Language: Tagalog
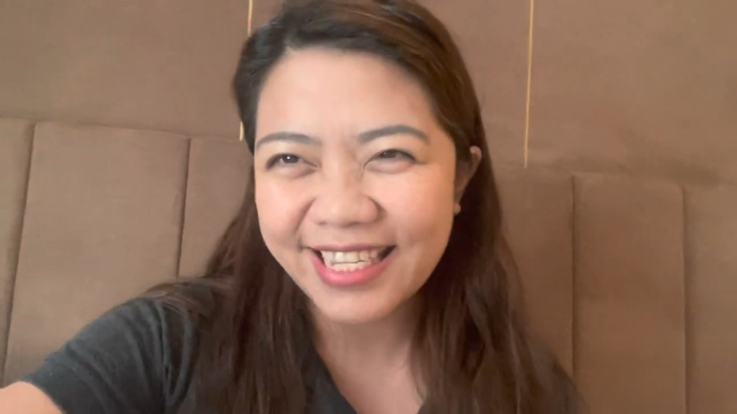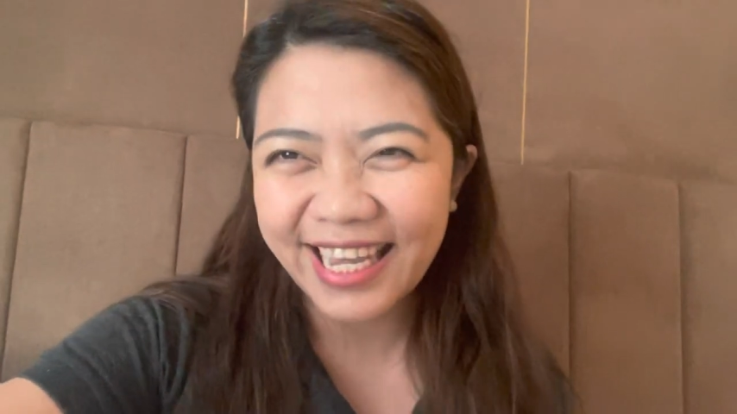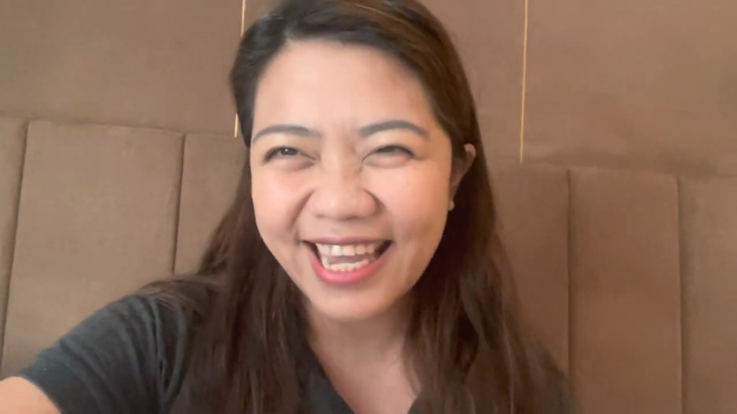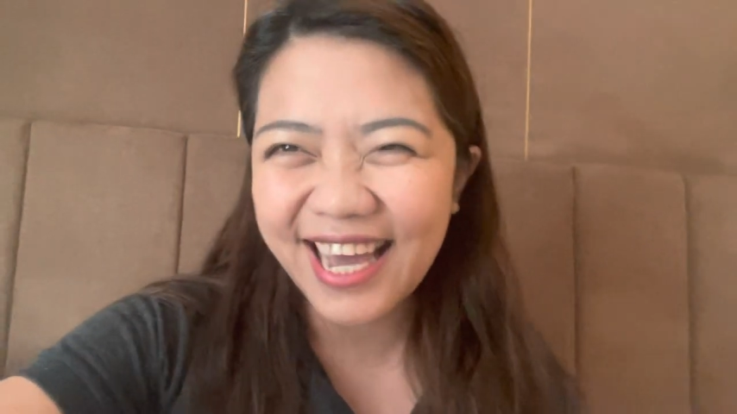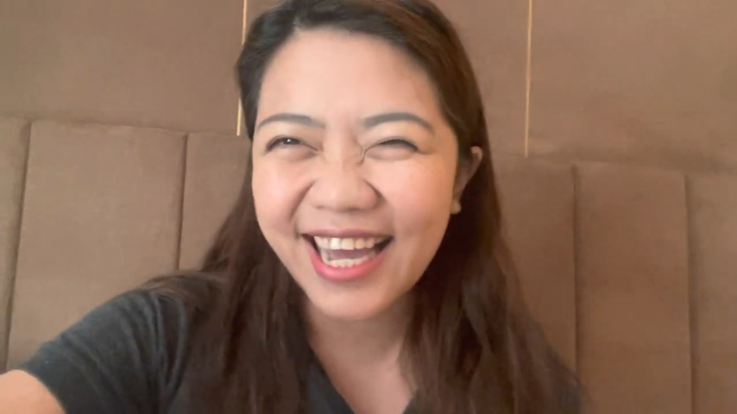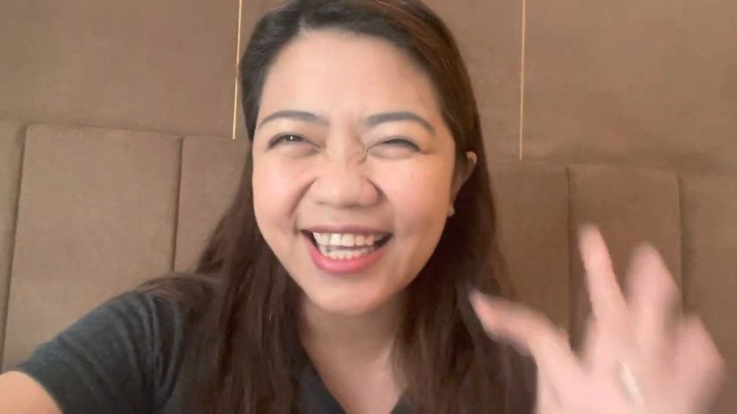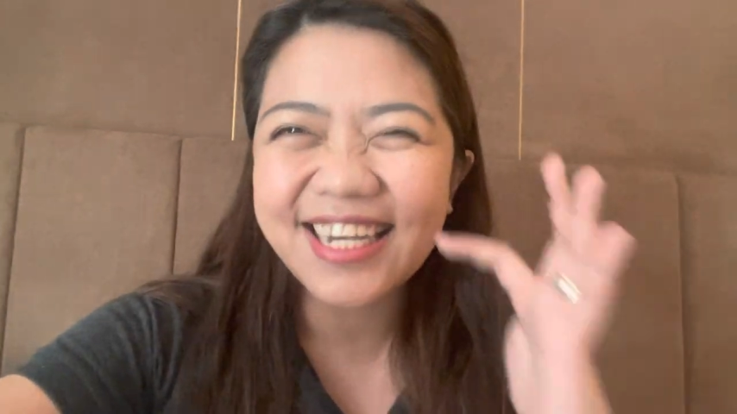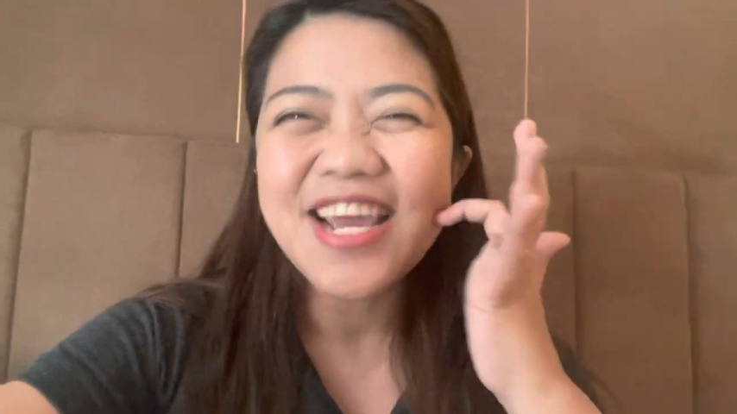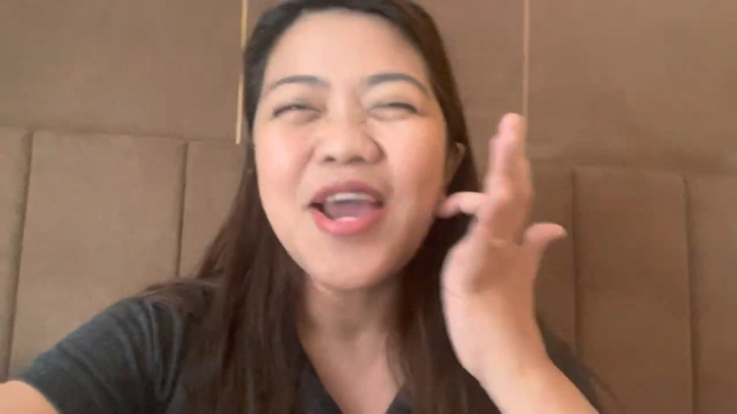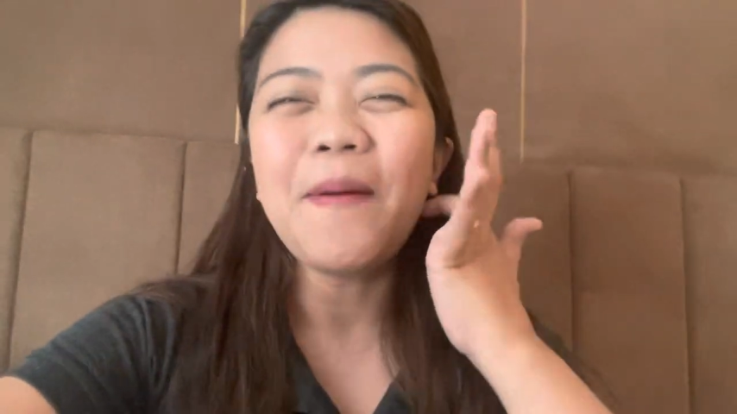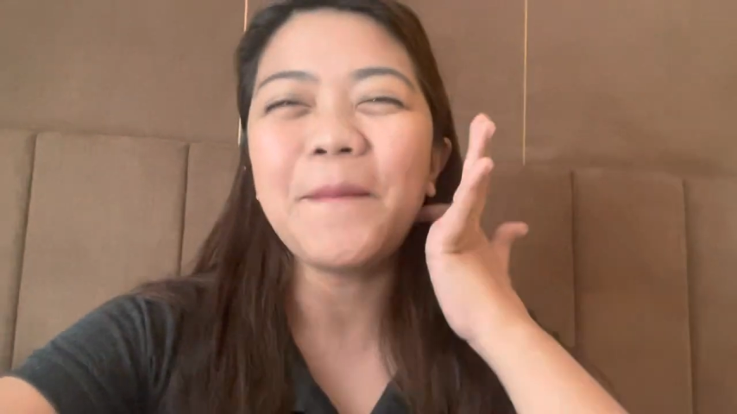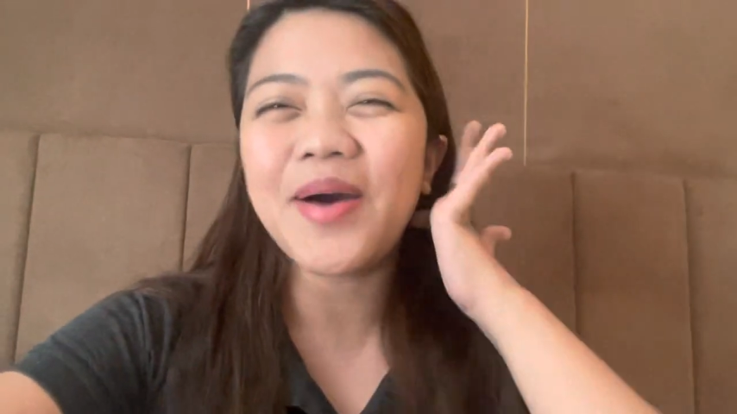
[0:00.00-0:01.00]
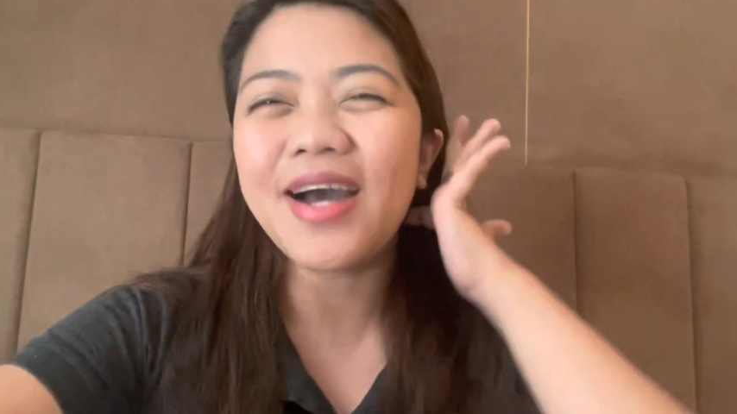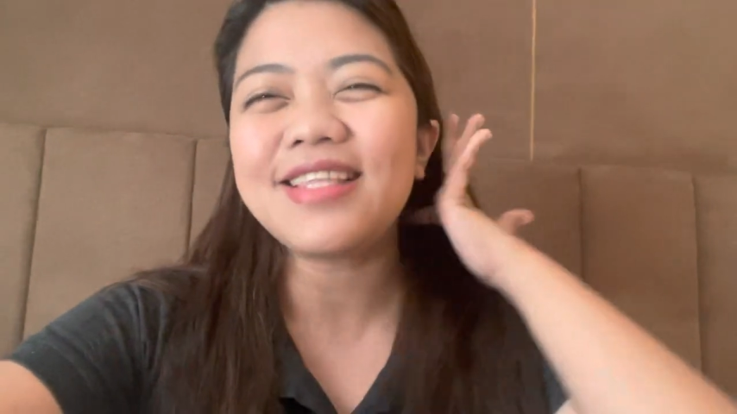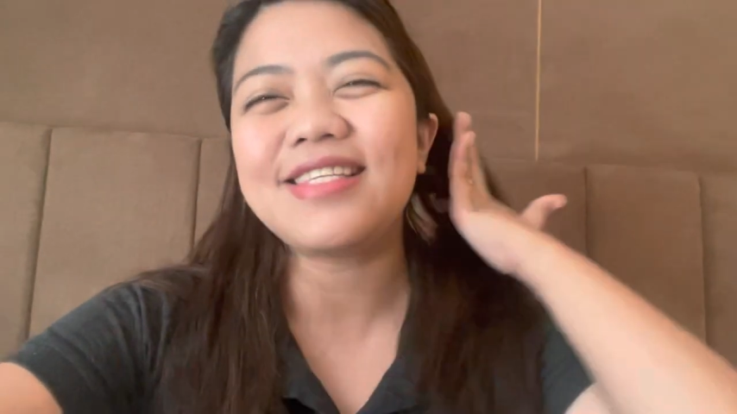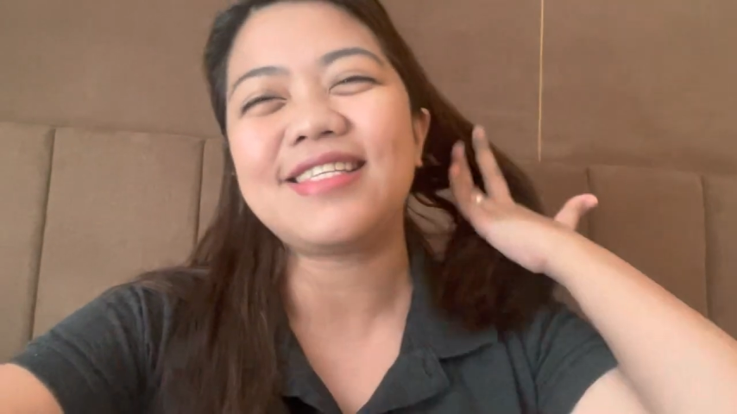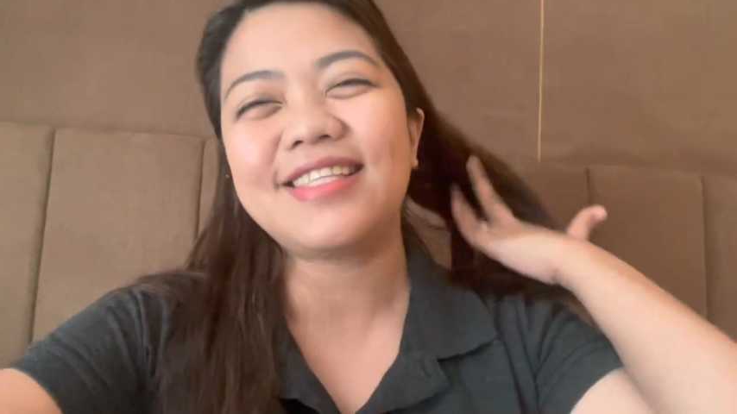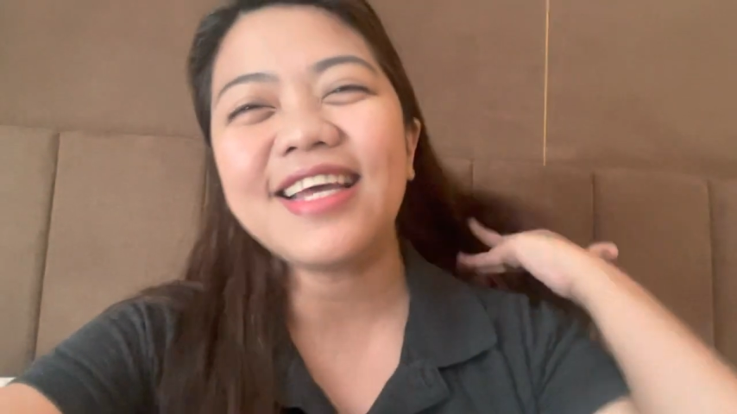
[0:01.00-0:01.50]
Ayan. But
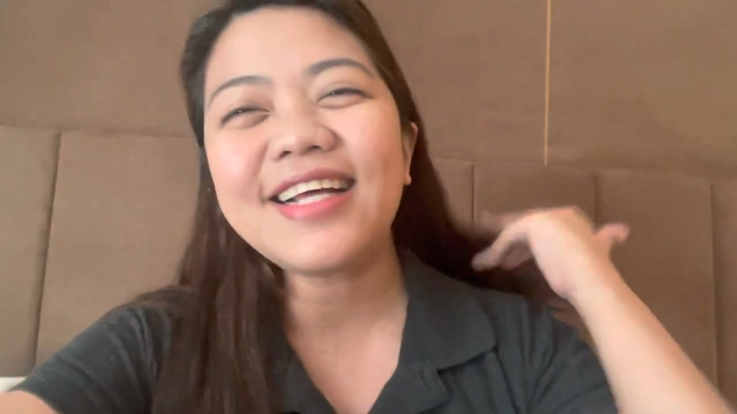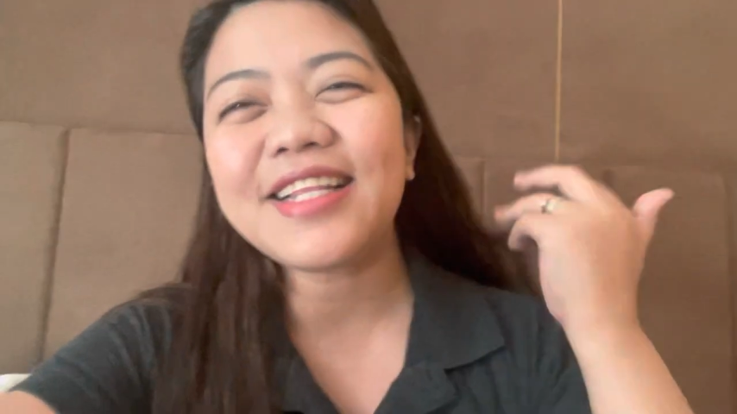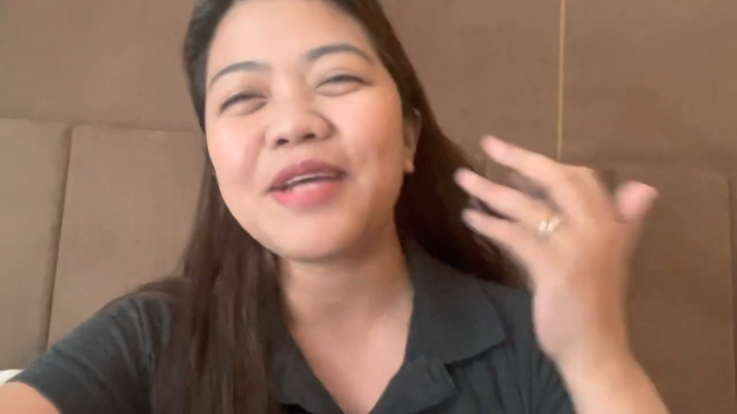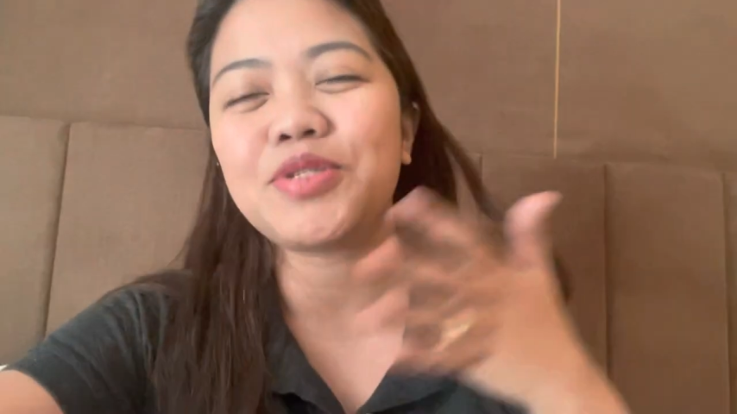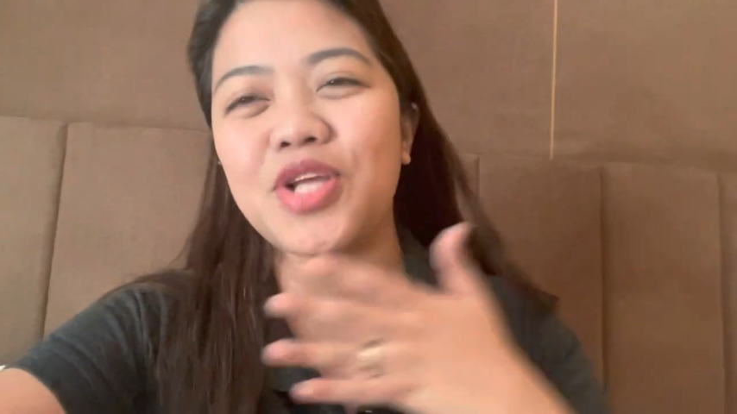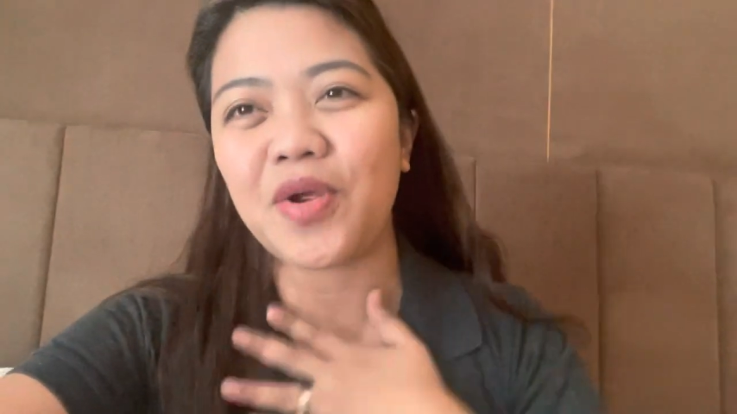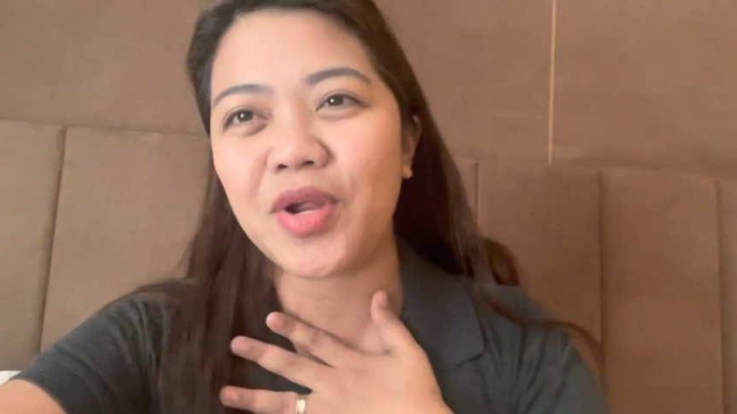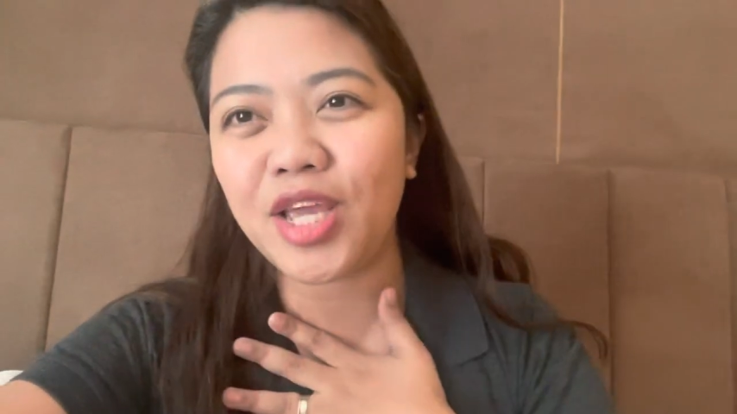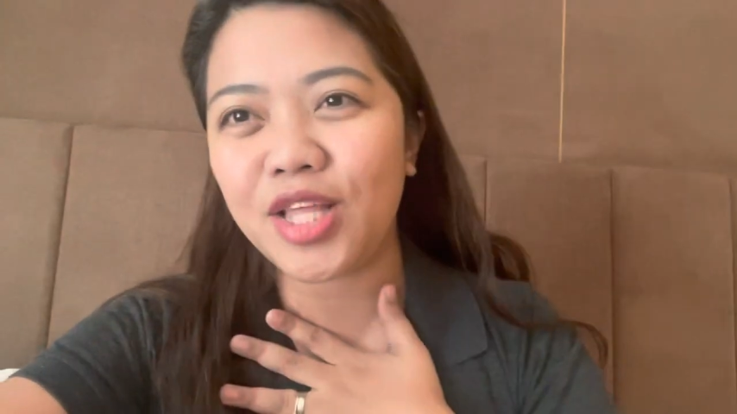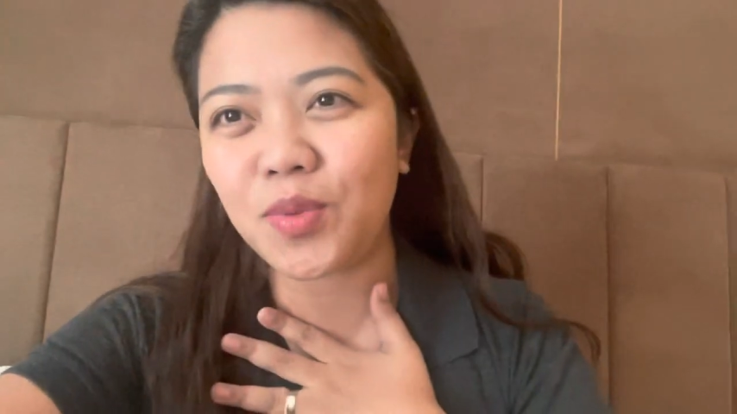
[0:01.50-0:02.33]
still, I'm sharing it